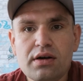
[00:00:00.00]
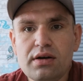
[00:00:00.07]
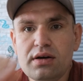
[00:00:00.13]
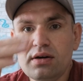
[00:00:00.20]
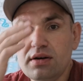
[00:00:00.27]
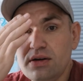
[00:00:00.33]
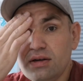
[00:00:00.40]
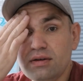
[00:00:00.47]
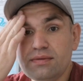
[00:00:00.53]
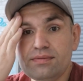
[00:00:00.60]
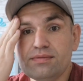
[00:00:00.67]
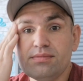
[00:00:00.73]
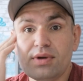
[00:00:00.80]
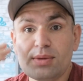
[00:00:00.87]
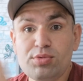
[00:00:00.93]
Э,
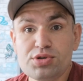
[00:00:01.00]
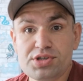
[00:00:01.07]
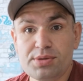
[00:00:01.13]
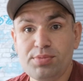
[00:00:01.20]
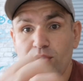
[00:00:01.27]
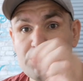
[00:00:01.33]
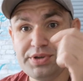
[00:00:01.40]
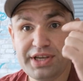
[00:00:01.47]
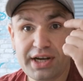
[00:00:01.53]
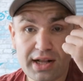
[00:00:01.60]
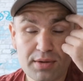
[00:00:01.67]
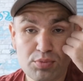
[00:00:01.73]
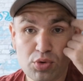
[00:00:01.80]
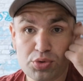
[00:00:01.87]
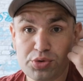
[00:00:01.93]
работать не пробовали. Я
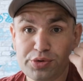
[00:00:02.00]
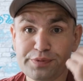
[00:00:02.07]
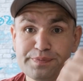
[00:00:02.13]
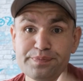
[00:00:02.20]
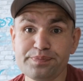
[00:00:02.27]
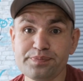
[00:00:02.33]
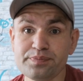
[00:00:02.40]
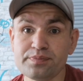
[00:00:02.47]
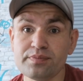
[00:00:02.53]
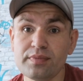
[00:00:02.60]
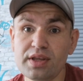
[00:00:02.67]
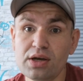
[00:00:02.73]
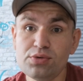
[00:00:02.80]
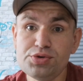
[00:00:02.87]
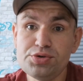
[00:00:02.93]
работаю,
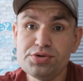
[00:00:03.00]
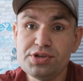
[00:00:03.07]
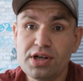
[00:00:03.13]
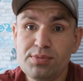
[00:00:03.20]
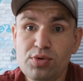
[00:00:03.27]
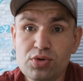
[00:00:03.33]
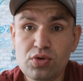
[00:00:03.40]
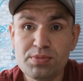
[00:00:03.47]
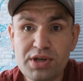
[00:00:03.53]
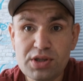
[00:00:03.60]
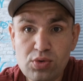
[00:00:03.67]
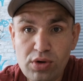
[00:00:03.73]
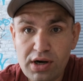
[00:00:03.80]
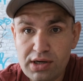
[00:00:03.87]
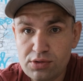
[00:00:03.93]
я учусь, работаю, у меня
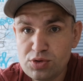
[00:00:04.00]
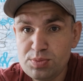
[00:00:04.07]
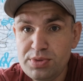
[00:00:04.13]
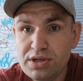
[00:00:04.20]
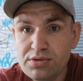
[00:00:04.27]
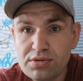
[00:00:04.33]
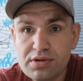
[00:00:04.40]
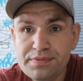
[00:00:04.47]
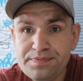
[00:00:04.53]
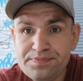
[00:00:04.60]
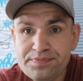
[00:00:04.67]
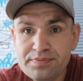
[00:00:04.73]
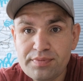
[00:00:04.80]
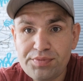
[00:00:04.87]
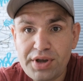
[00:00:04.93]
дуалиус билдинг.
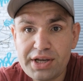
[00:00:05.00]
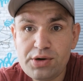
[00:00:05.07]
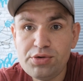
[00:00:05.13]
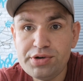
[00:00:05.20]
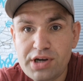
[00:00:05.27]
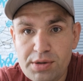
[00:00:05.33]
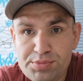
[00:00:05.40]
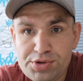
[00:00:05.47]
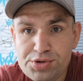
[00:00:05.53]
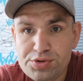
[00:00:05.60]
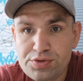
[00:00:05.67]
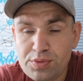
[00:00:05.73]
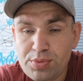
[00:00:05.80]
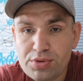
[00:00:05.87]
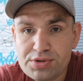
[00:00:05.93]
Какой ко мне
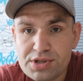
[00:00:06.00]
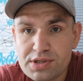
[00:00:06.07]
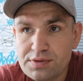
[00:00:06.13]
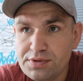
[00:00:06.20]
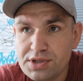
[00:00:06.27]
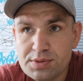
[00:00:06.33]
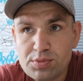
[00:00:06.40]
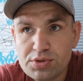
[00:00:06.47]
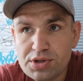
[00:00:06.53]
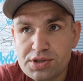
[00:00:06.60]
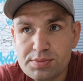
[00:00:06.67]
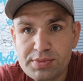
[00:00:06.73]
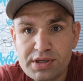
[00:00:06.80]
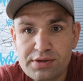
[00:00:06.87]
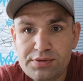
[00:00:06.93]
еще вопрос, если вы не
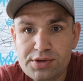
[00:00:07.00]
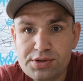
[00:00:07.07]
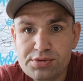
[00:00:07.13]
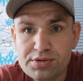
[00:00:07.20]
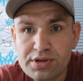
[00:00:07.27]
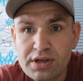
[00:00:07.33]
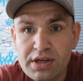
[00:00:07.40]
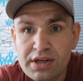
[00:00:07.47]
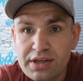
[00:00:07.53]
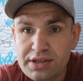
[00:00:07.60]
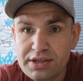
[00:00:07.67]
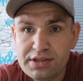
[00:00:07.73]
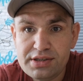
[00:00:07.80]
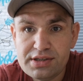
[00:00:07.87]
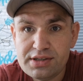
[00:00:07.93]
смотрите мои видео
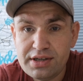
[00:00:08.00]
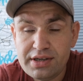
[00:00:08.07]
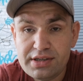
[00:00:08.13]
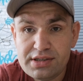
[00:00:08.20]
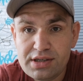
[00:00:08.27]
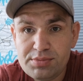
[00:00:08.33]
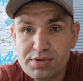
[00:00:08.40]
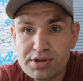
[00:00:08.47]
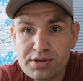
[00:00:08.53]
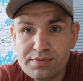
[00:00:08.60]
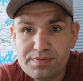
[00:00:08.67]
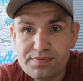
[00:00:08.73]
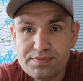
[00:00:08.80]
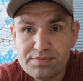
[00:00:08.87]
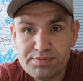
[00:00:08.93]
и не знаете об
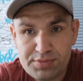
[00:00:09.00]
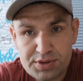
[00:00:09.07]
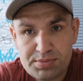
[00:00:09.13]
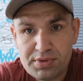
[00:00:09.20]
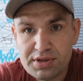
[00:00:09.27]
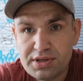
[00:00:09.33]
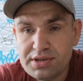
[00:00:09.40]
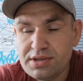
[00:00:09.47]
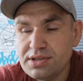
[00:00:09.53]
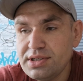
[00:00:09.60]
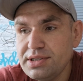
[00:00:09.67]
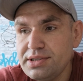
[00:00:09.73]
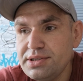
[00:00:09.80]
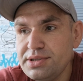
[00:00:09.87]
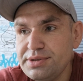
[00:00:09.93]
этом, посмотрите,
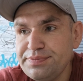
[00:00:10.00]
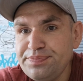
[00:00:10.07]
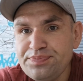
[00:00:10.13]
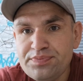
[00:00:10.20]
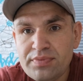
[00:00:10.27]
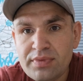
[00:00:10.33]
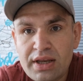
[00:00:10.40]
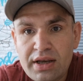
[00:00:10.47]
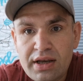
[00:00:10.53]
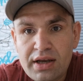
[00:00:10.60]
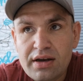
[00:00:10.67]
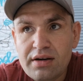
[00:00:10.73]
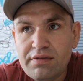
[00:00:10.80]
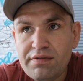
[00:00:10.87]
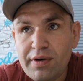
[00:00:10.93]
зайдите.
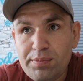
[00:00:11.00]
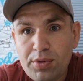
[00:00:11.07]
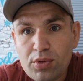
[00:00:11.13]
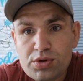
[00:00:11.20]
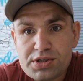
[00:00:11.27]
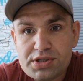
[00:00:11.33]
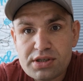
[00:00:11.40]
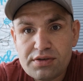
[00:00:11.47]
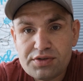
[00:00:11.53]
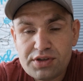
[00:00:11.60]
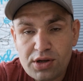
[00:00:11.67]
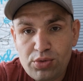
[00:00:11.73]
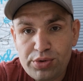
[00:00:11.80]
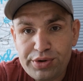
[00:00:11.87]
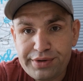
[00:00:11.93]
Вопрос
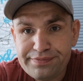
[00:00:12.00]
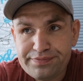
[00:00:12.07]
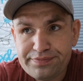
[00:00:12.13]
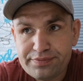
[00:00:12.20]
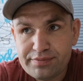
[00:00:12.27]
второй.